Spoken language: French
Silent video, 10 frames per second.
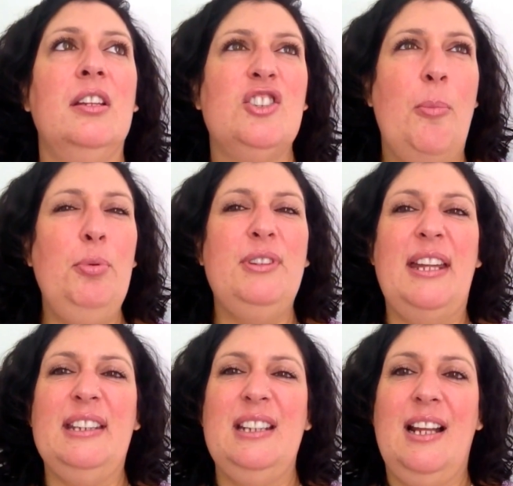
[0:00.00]
suis un peu
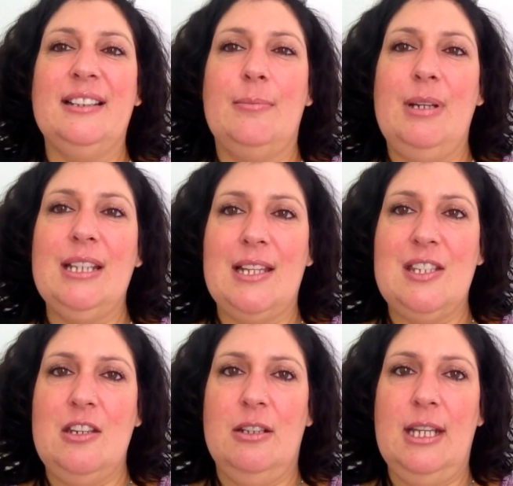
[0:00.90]
tannée de l'entraînement
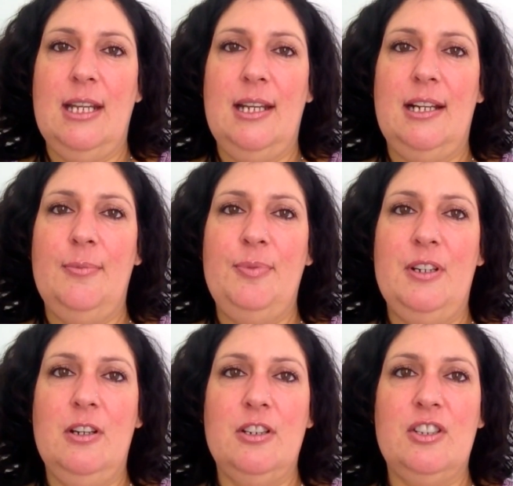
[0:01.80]
traditionnel. Puis
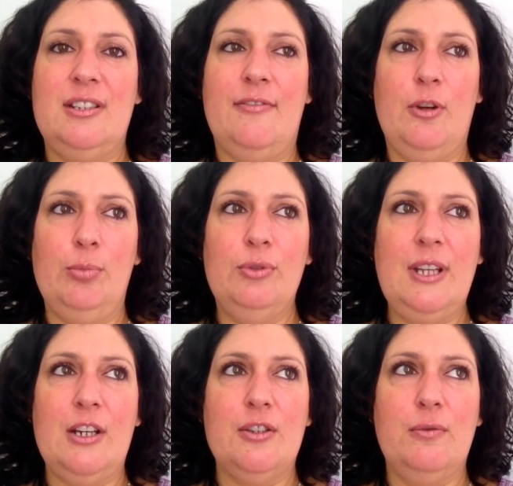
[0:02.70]
là, ça fait un bout de
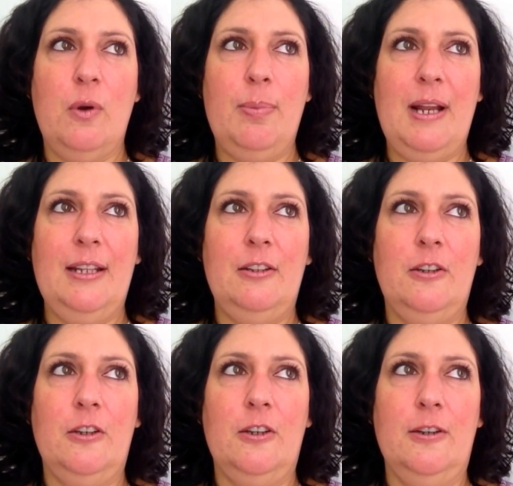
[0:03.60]
temps que je vois plein
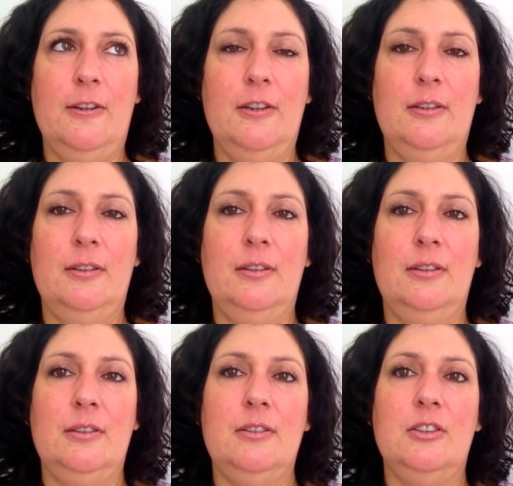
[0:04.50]
de
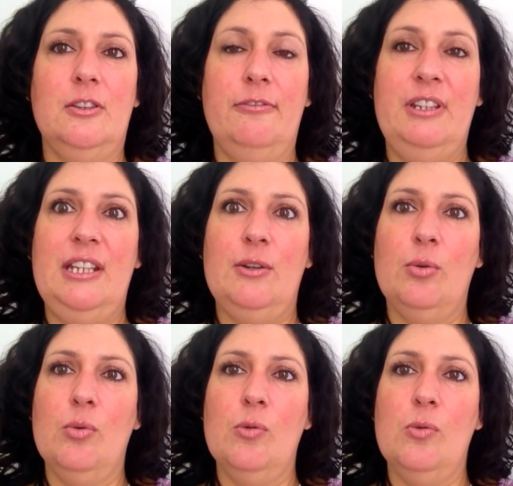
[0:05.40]
de
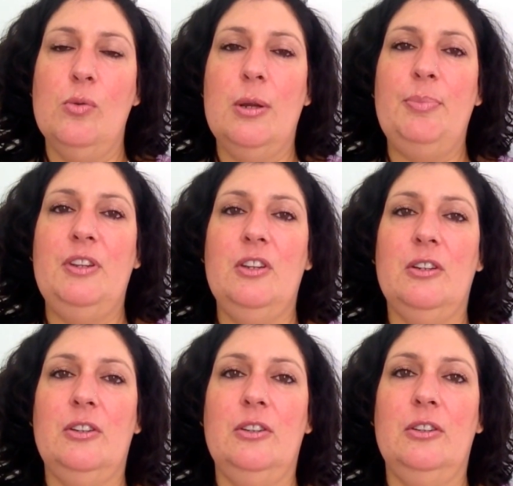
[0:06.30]
vidéos et puis
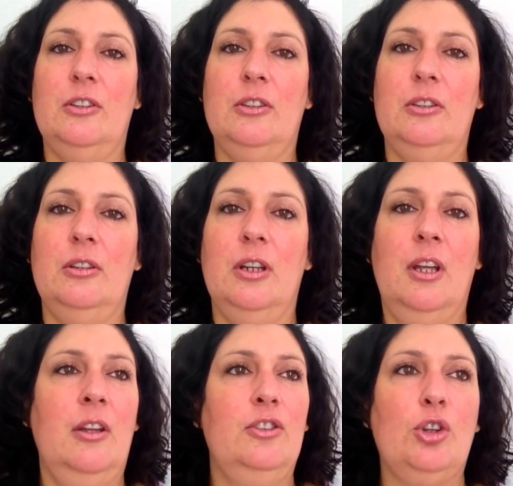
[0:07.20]
de,
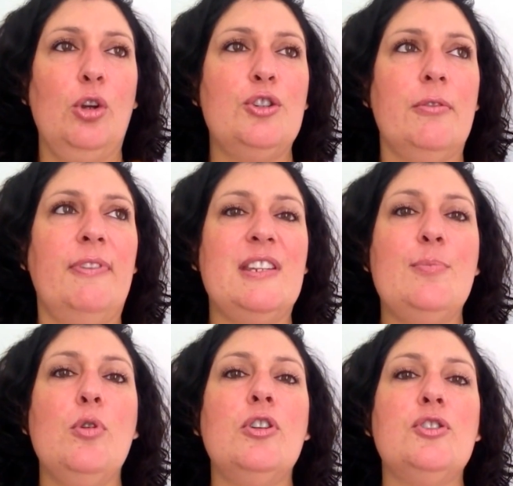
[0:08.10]
trucs sur
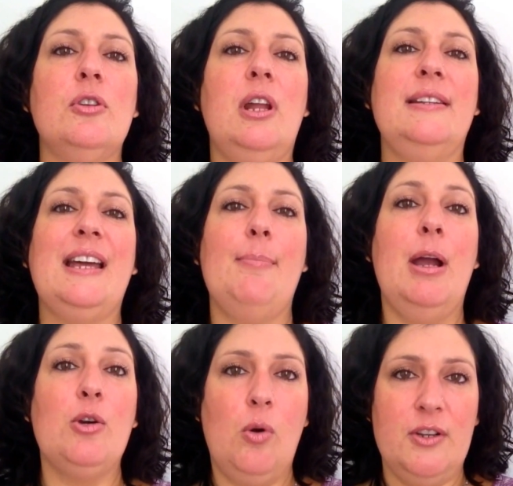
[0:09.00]
Facebook sur
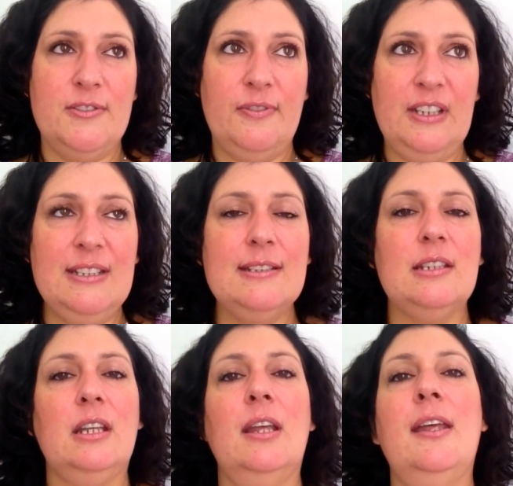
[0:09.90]
l'entraînement CrossFit.
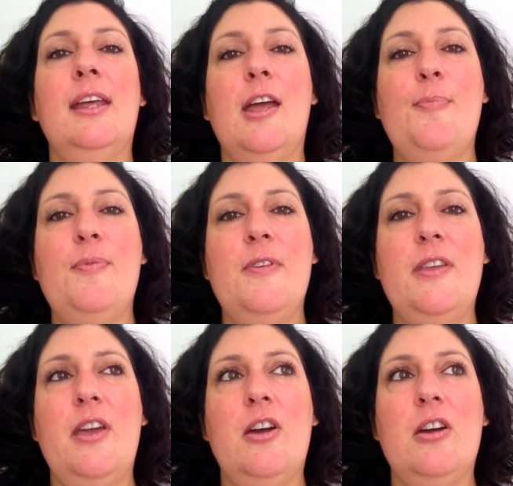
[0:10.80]
Et
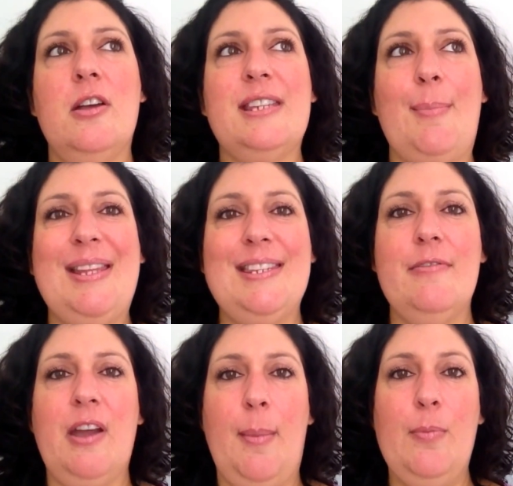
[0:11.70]
puis, euh, ça m'attire
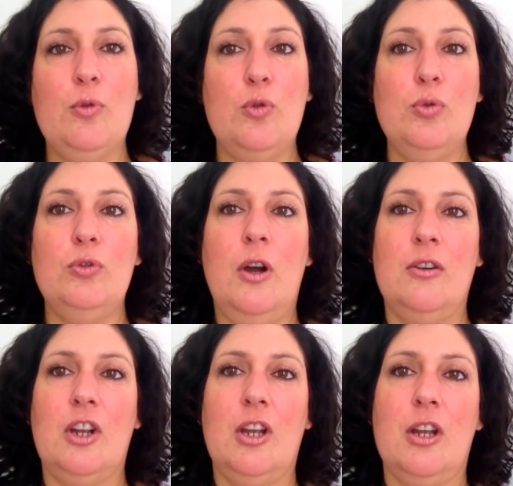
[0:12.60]
vraiment beaucoup.
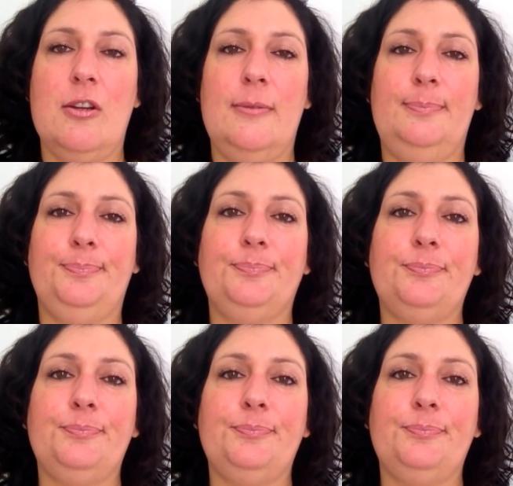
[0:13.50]
Donc, euh,